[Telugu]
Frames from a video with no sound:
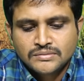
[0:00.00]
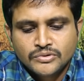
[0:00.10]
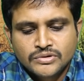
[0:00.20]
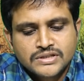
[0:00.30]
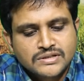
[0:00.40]

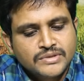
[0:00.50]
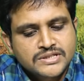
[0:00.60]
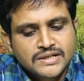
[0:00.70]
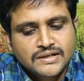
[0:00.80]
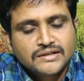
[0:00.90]
పూర్తి
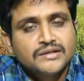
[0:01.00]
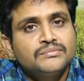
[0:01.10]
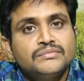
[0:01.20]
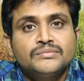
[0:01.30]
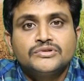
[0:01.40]
సమాచారాన్ని
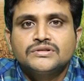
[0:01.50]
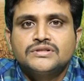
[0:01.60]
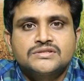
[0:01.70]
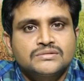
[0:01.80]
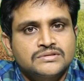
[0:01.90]
మీ ముందుకు
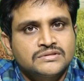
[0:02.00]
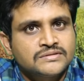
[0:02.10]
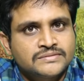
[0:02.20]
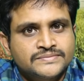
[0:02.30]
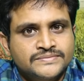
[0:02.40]
తీసుకొస్తున్నాం